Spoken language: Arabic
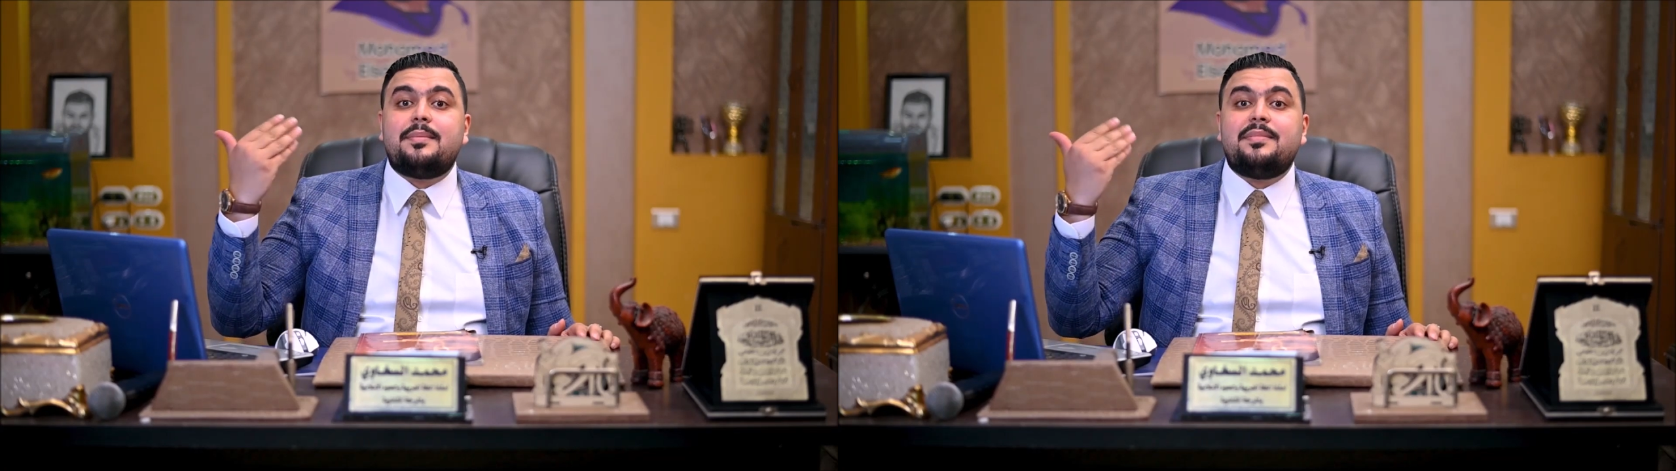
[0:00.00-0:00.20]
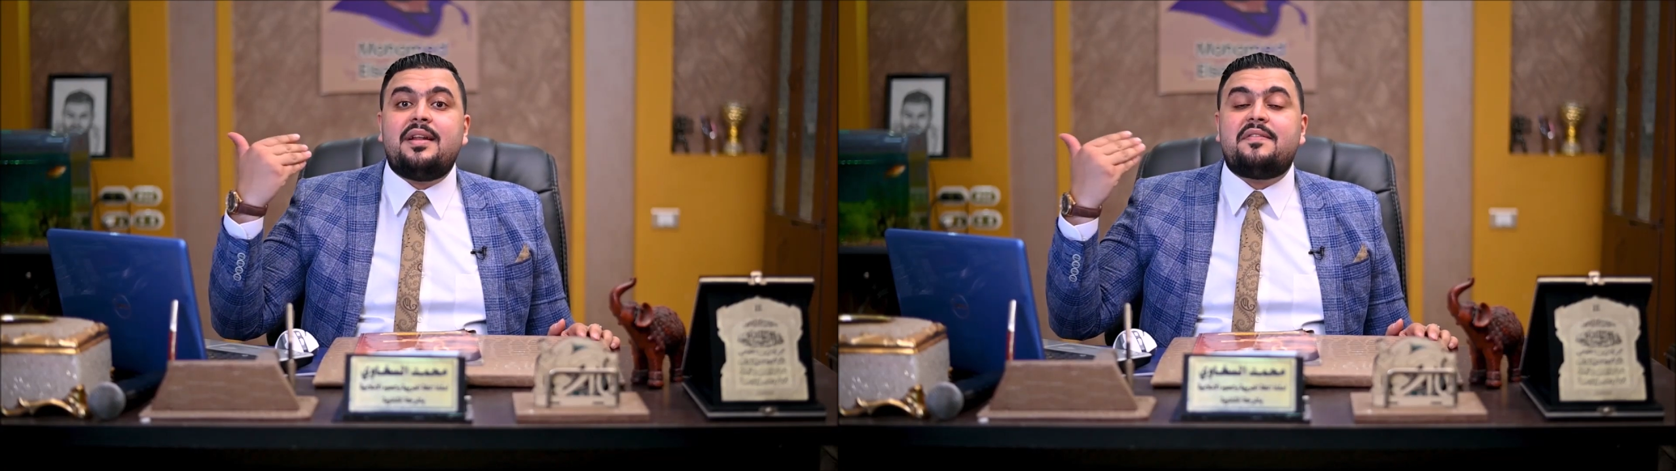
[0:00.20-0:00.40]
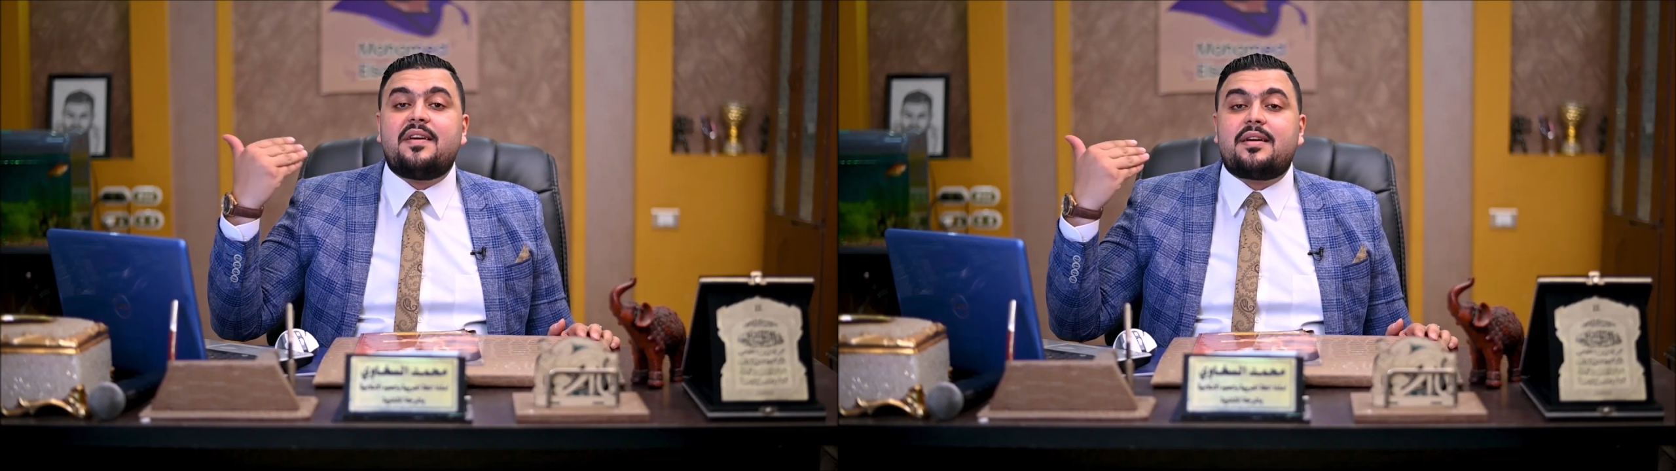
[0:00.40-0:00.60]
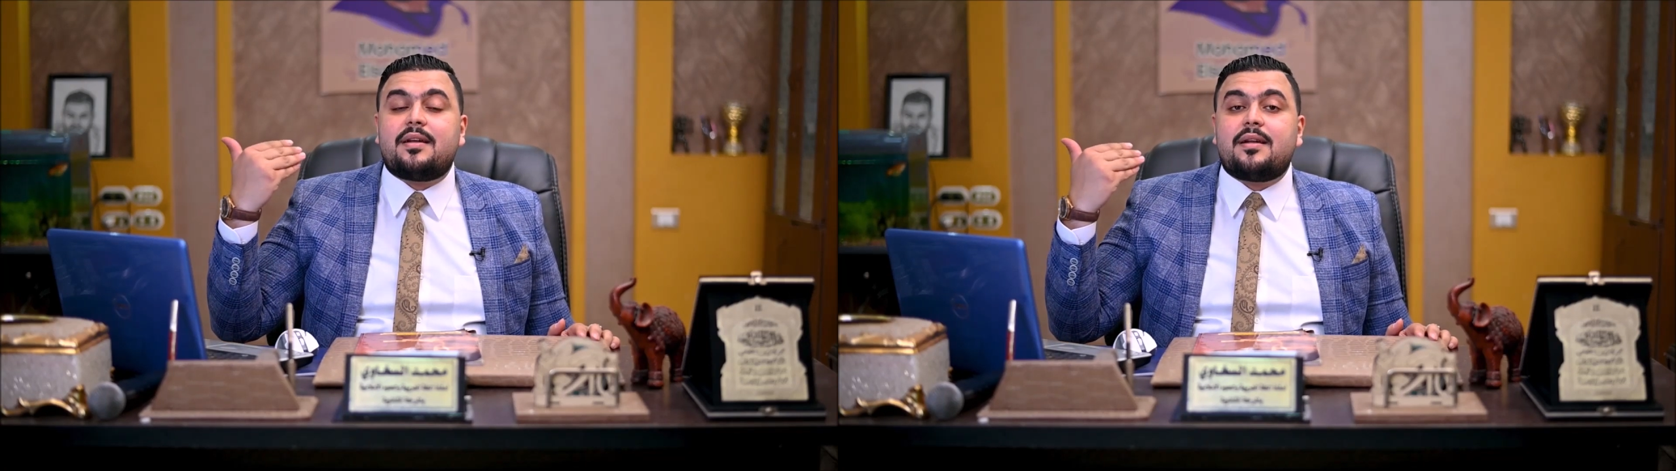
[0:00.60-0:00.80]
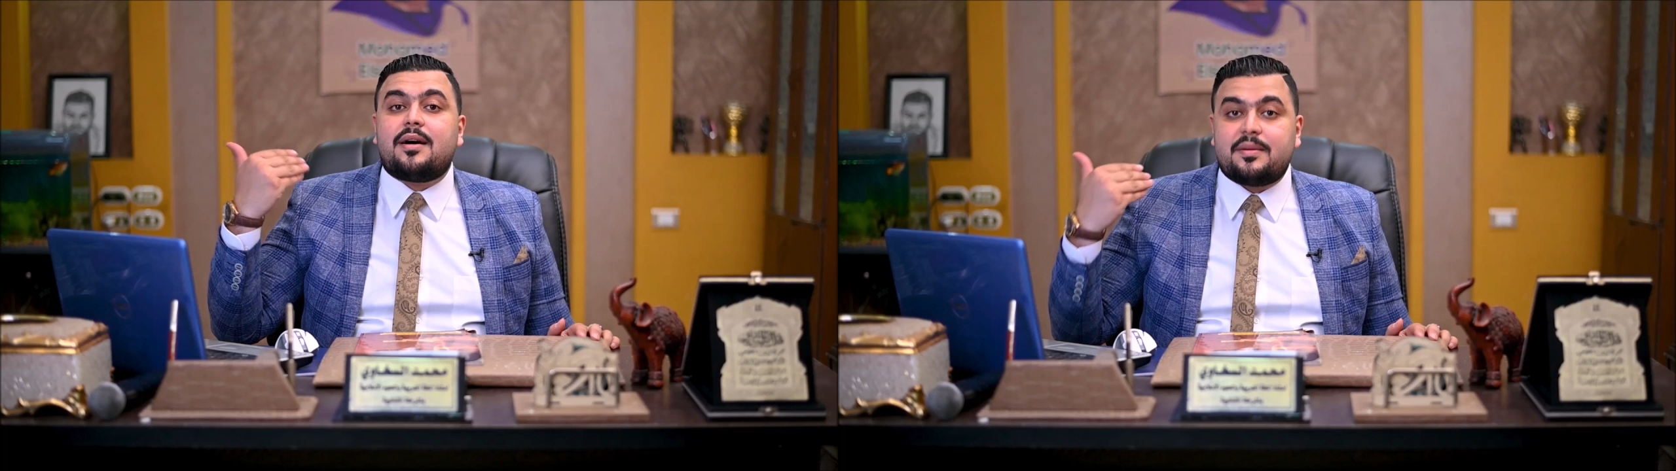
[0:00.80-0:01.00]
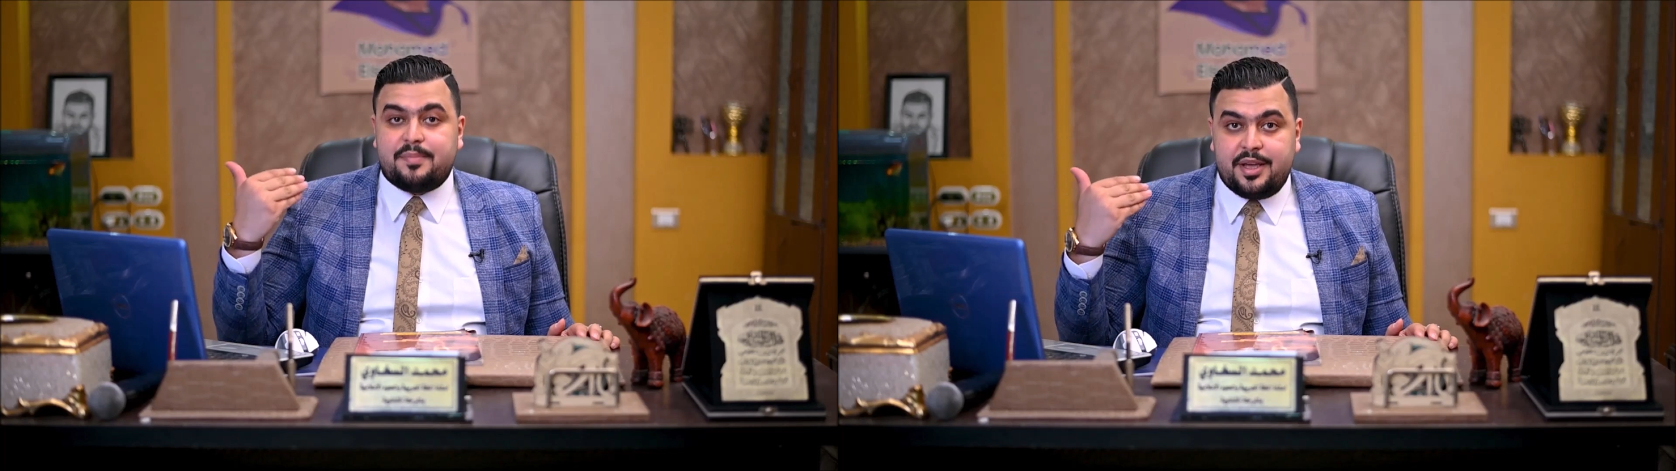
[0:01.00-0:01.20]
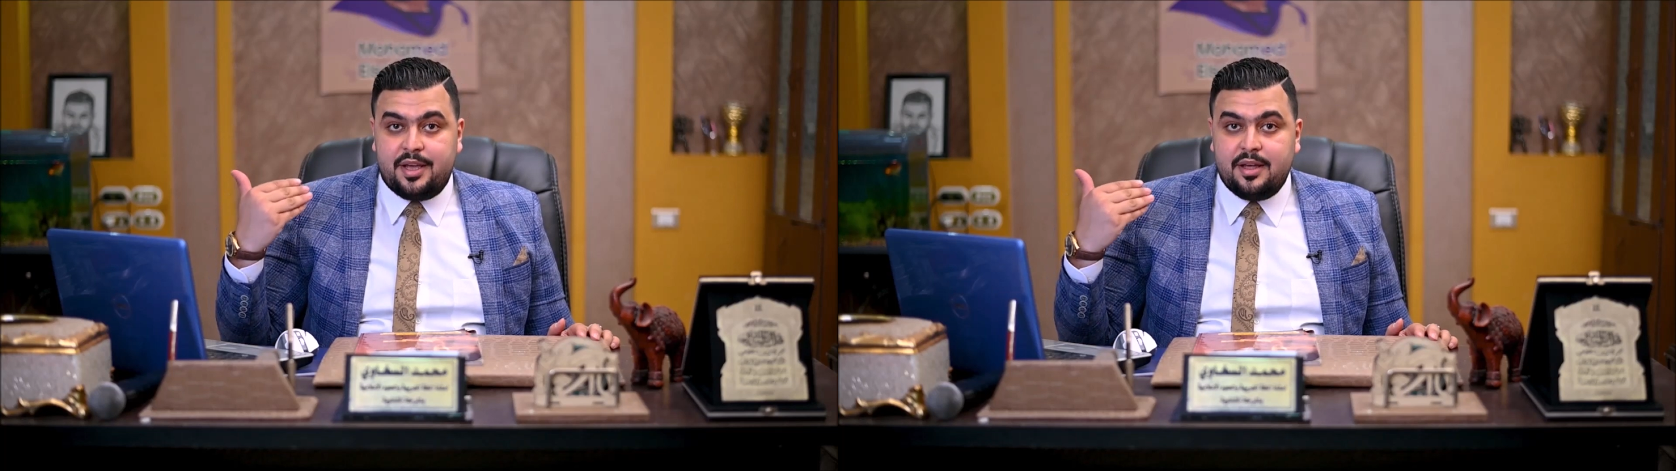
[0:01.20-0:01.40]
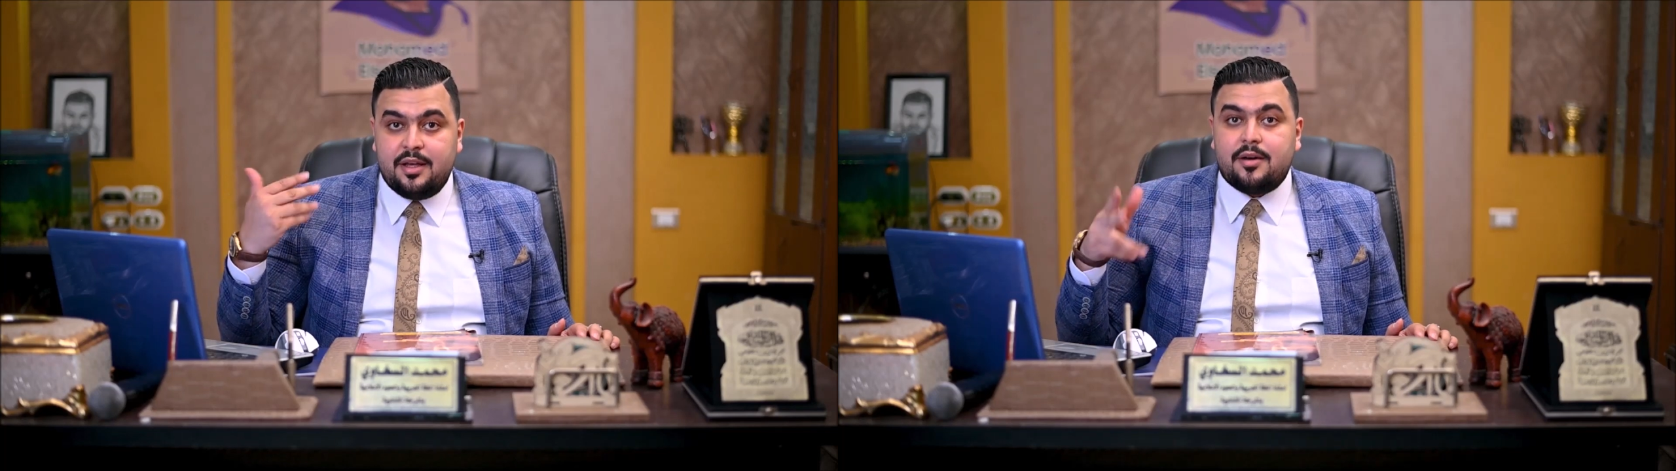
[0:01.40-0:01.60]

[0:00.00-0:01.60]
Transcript: من الفكر الغربي